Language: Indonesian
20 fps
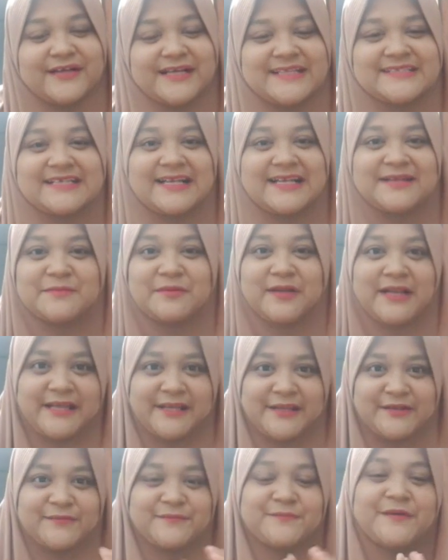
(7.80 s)

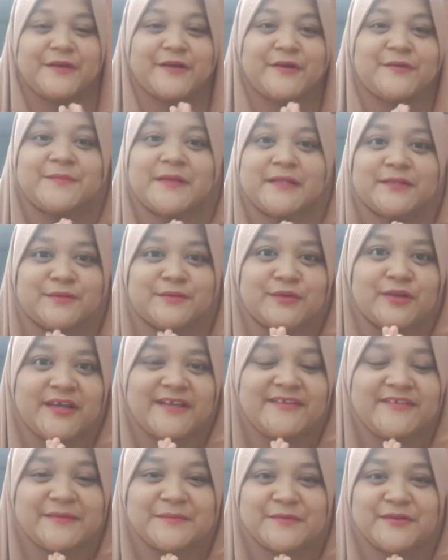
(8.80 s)
Assalamualaikum
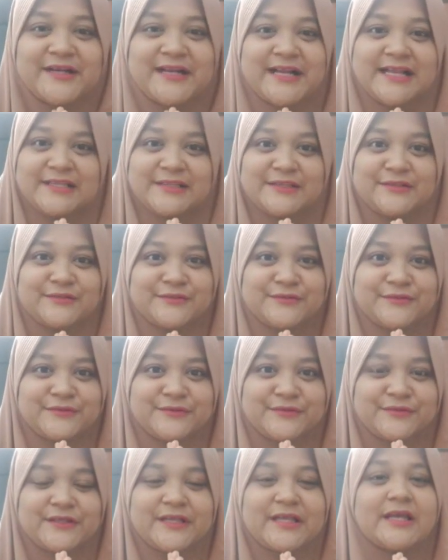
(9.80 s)
warahmatullahi
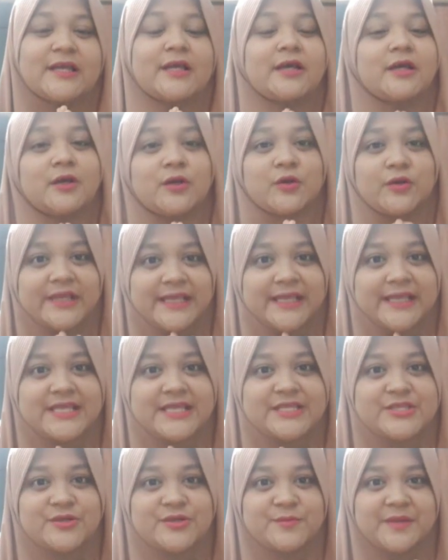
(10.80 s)
wabarakatuh
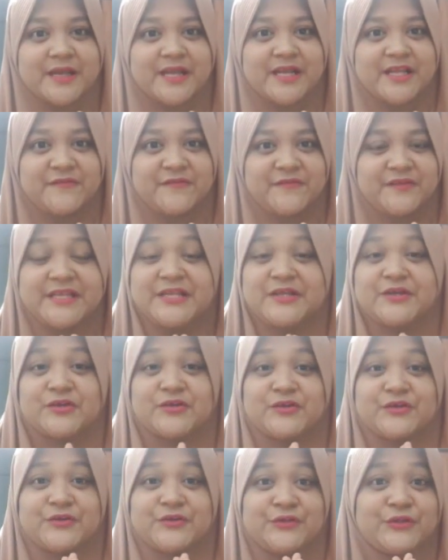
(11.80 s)
Oke, jumpa di
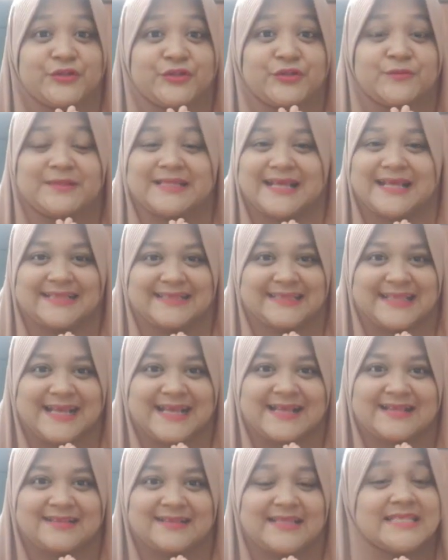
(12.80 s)
video Youtube
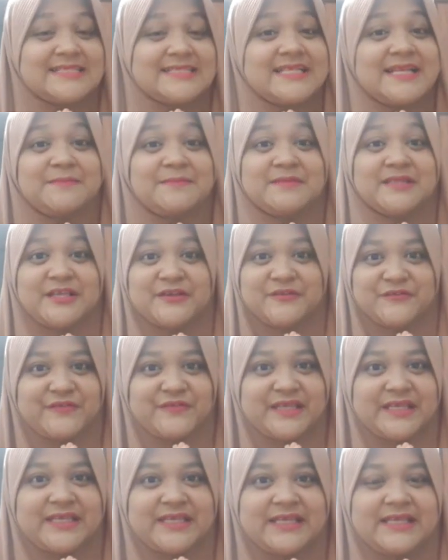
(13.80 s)
Tata Tasnim
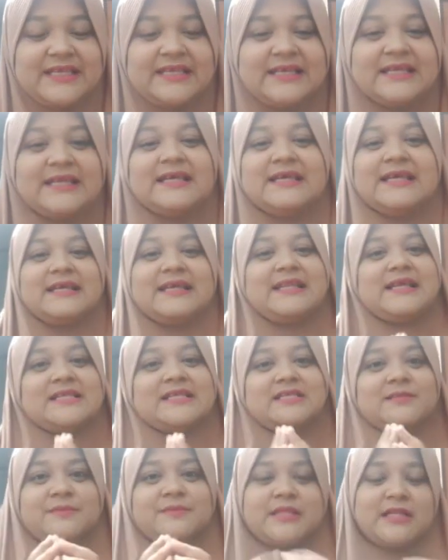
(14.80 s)
TV Di
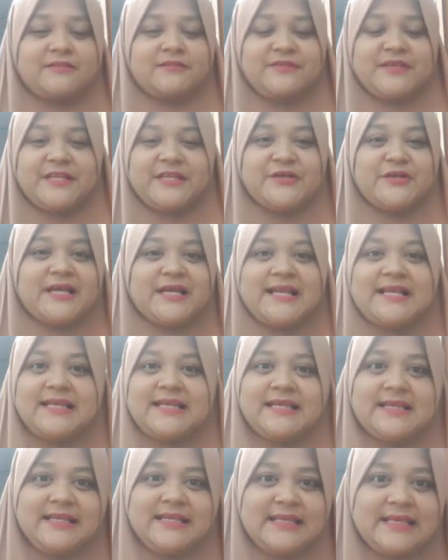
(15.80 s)
kesempatan video kali
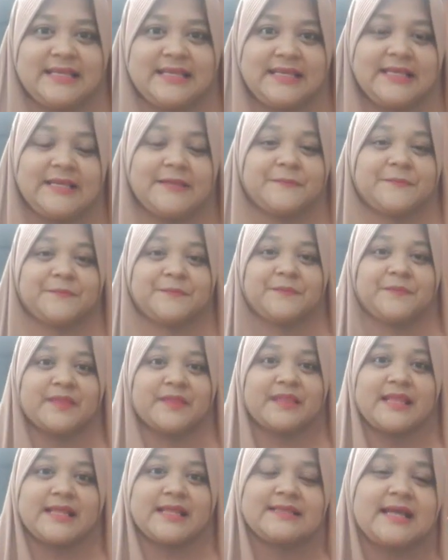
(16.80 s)
ini
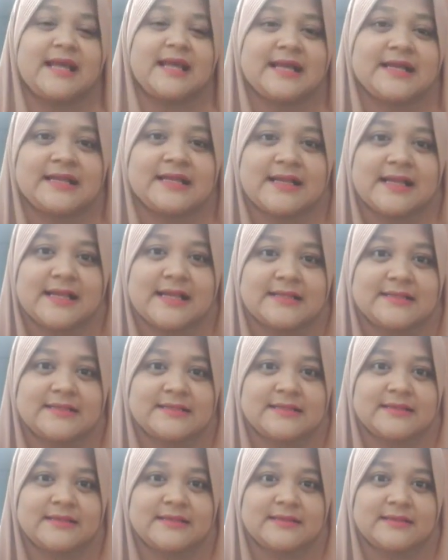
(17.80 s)
Tata akan
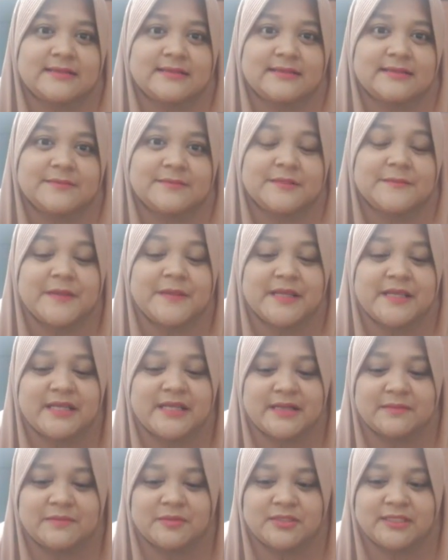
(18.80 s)
e,
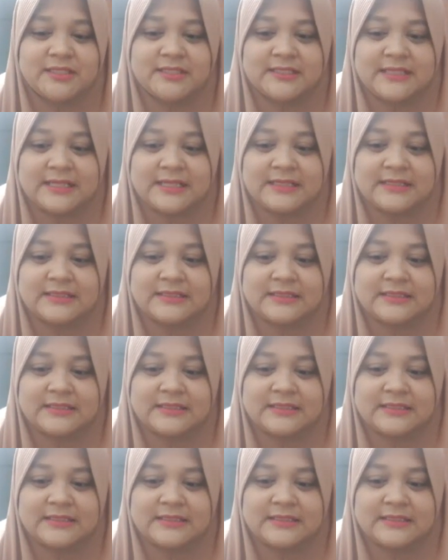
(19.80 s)
berbagi ilmu tentang